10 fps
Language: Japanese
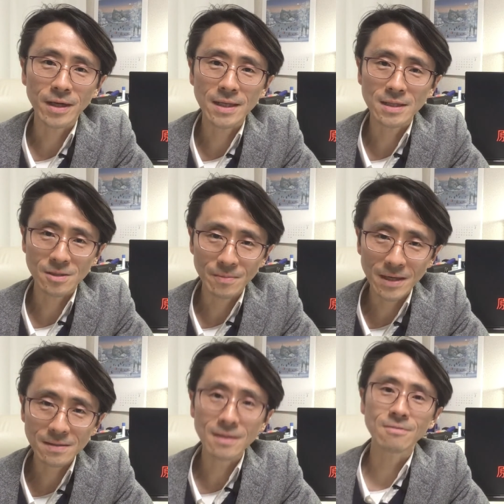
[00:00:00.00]
件で住みや
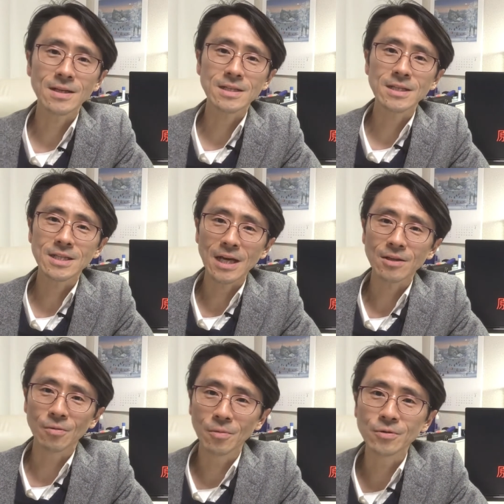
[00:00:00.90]
すい暮らしにしたい
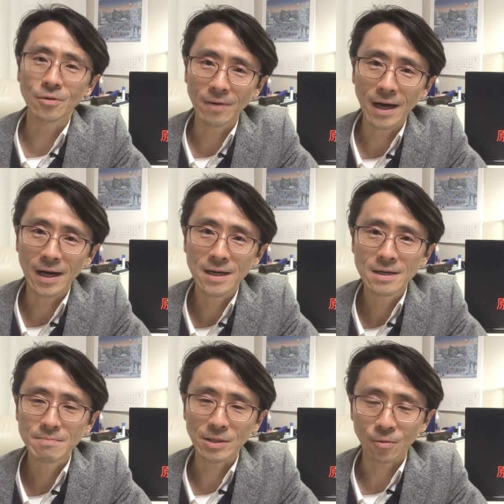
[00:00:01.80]
と思うのは、
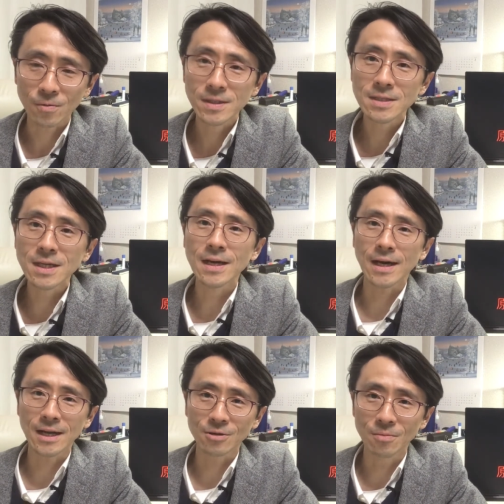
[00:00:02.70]
まあ、当然じゃない
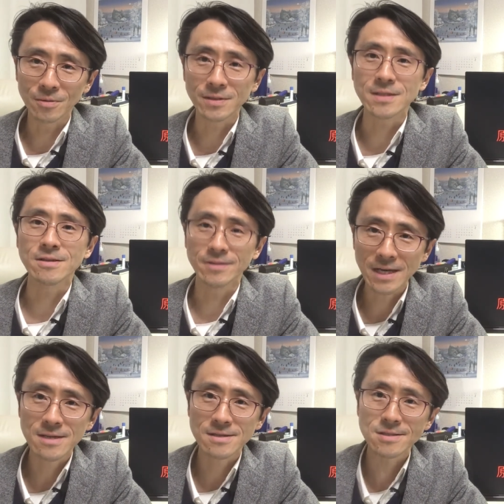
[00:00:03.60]
かなと思うんですよね。
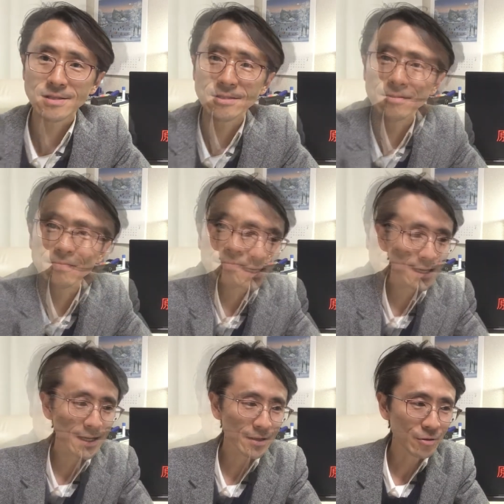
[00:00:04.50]
はい、
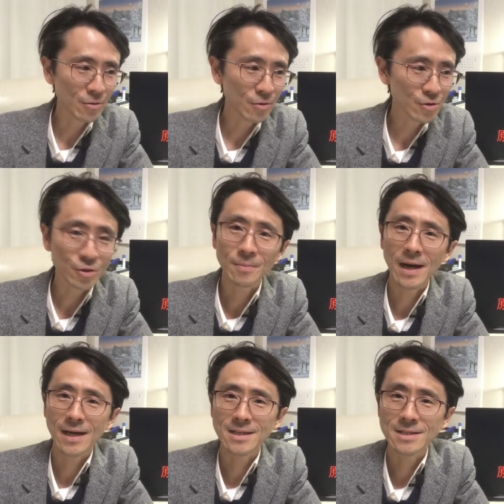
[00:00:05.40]
えー、とちょっとまあ
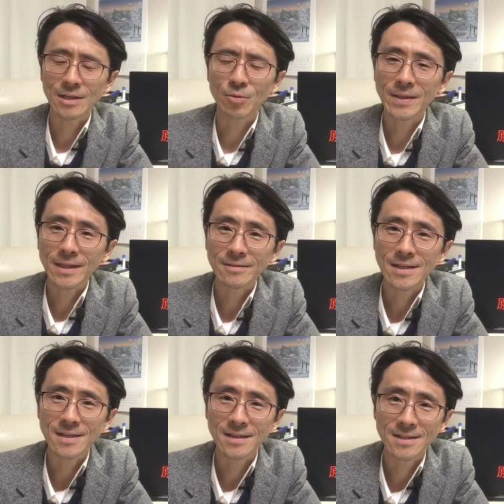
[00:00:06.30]
話が止まらなくなっ
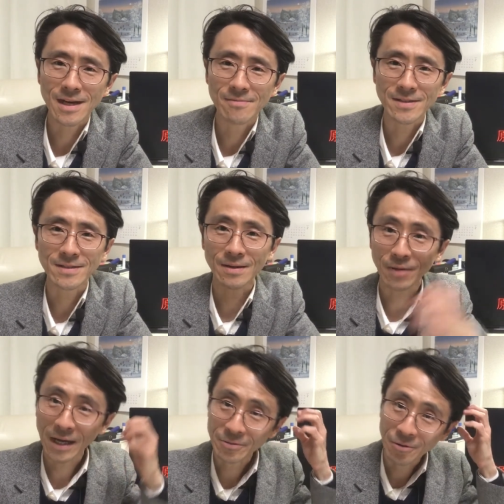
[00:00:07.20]
てきちゃいますね。
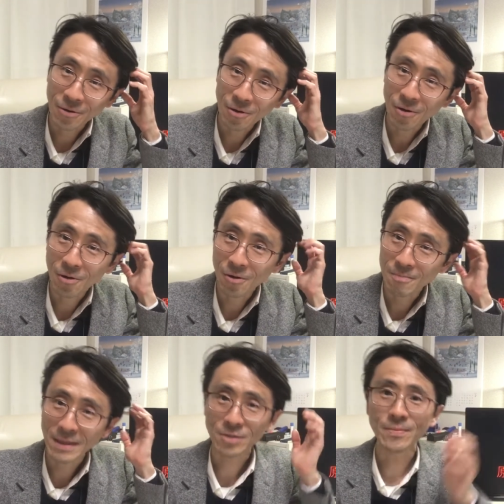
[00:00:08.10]
あの
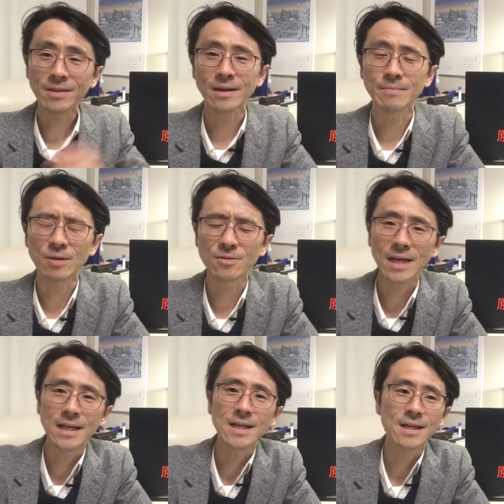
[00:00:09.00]
まとめとていうかまあこの
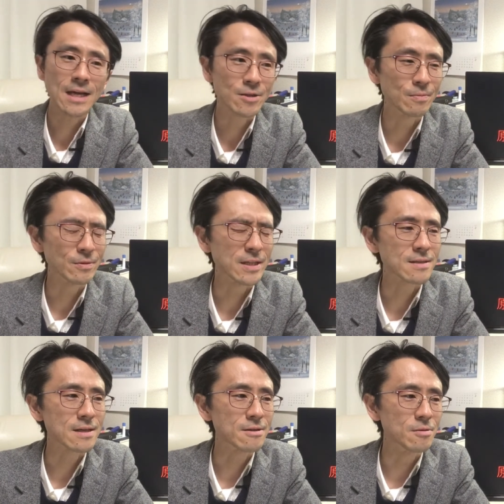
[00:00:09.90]
先に行きたいと思うんです
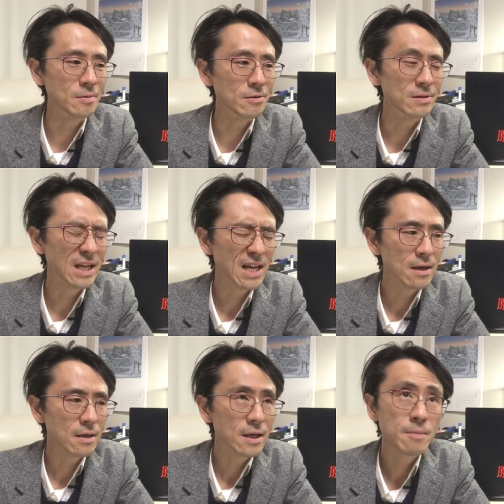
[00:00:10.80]
けれども、
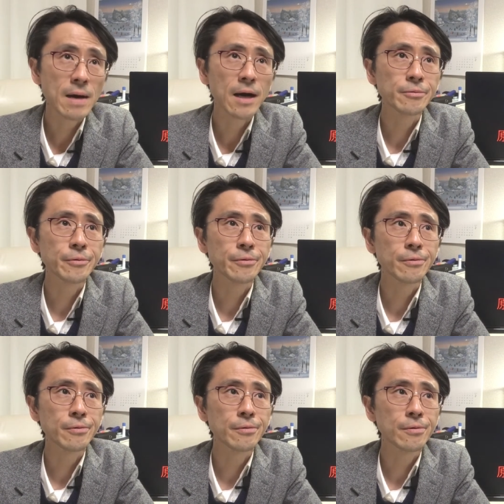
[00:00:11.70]
今あ
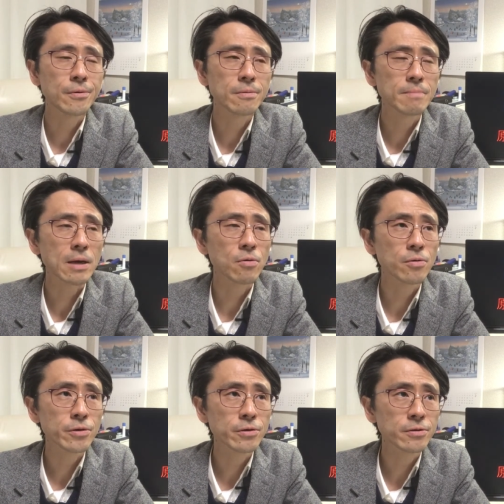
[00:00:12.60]
のまあこ
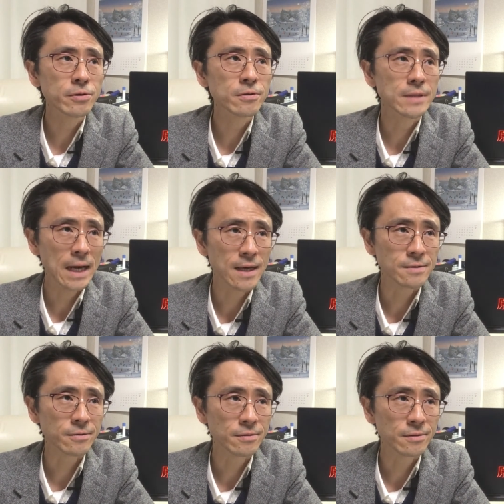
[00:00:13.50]
ういうような
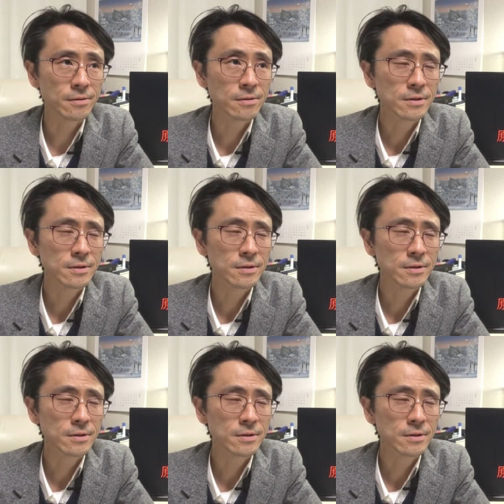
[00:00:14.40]
その